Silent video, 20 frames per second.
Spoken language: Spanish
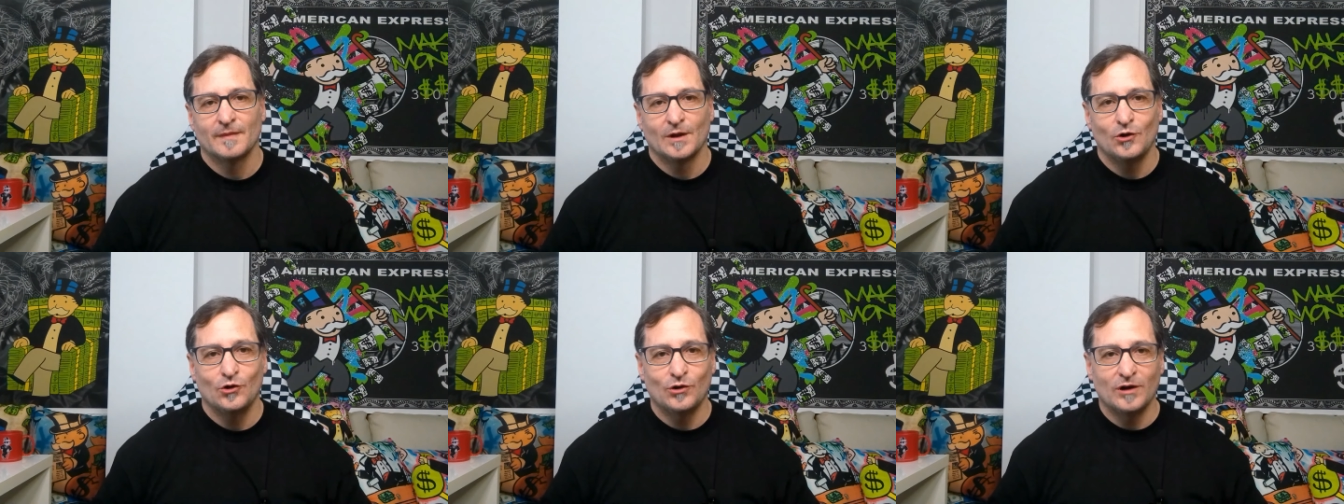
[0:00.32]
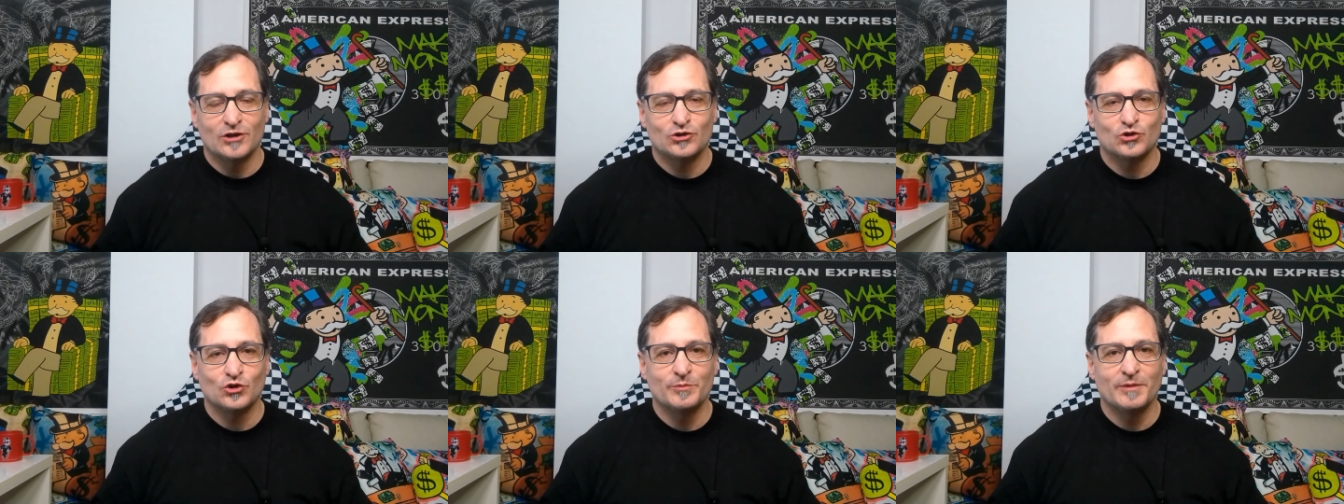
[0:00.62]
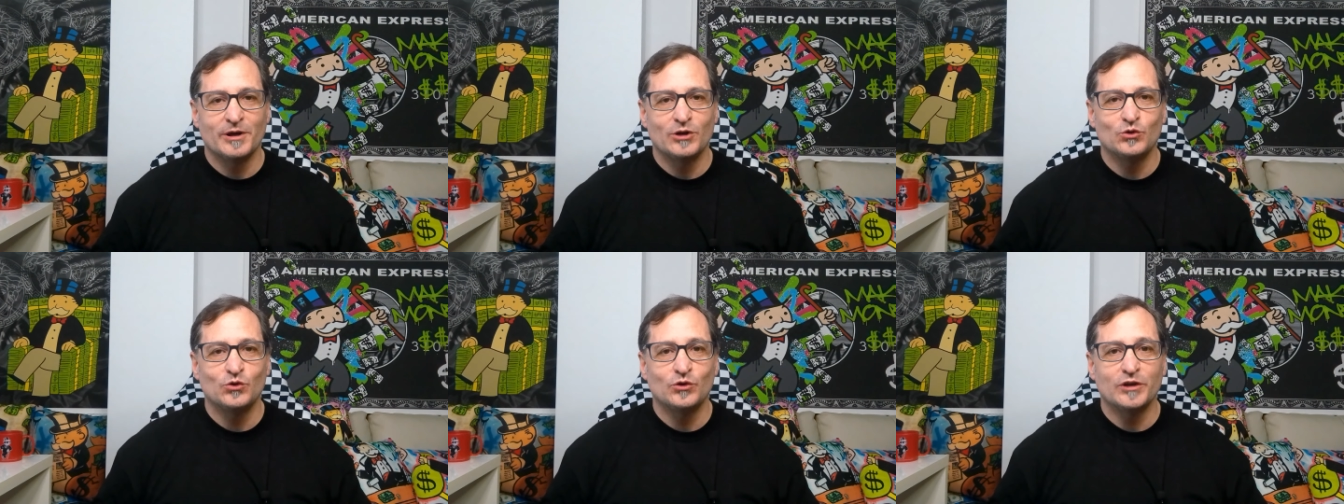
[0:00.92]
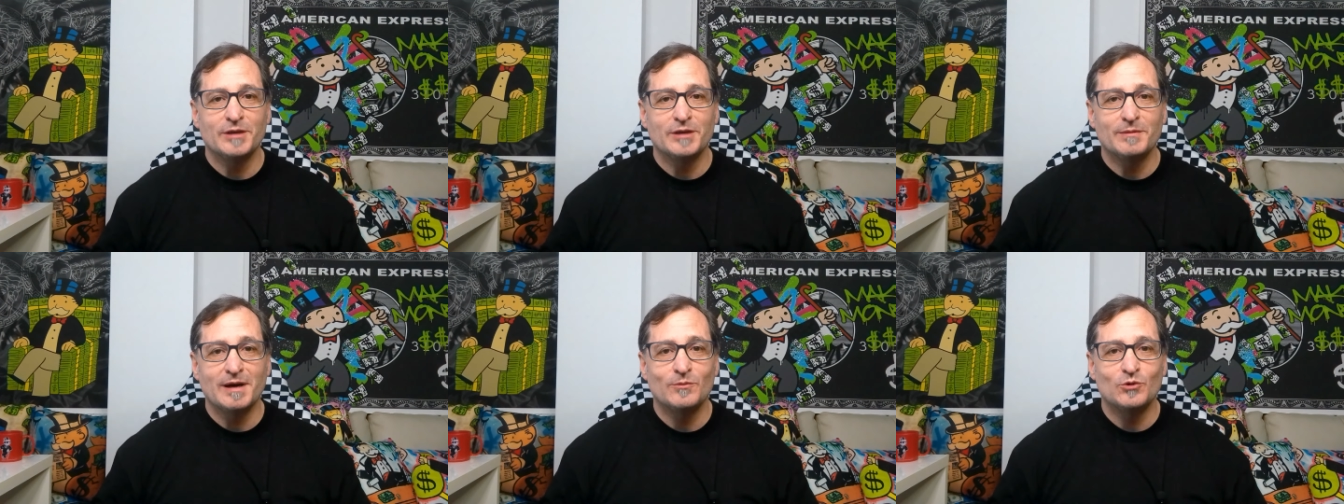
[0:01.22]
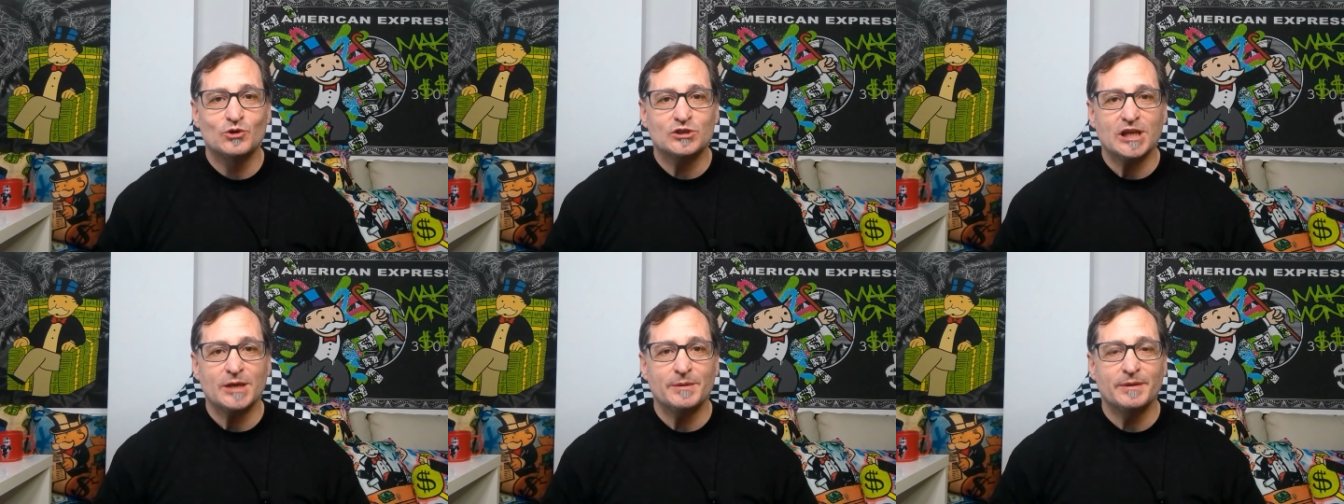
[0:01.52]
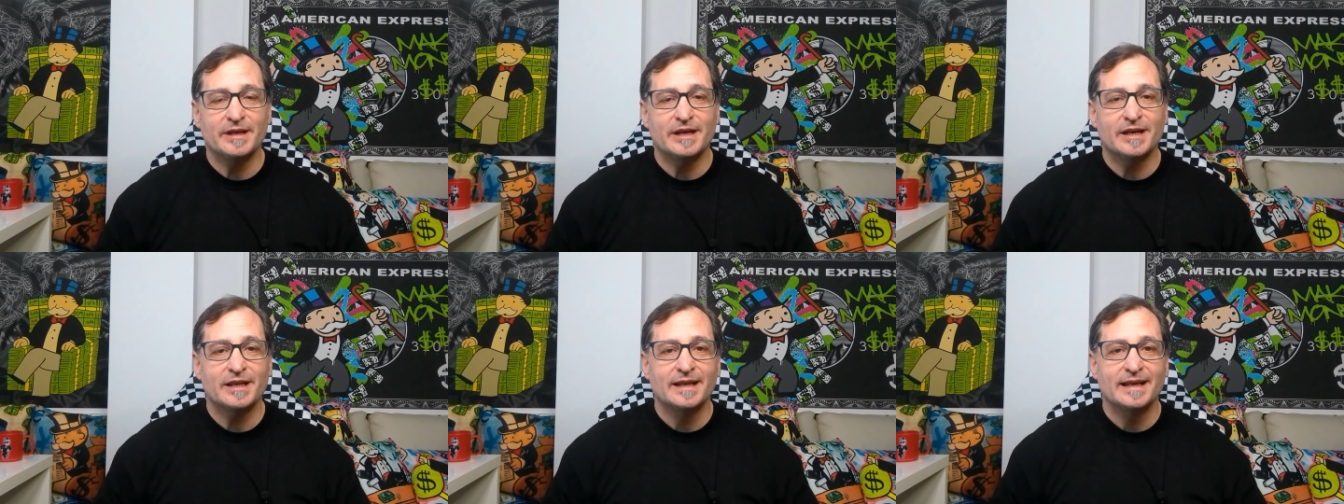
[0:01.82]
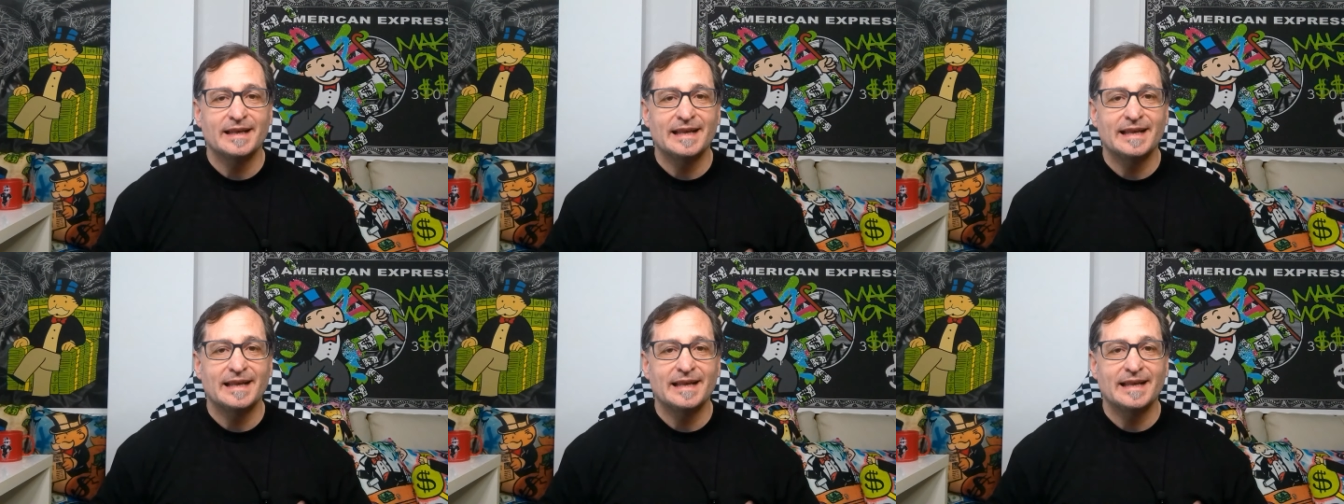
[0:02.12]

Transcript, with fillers: Hola, soy Manu y vamos a ver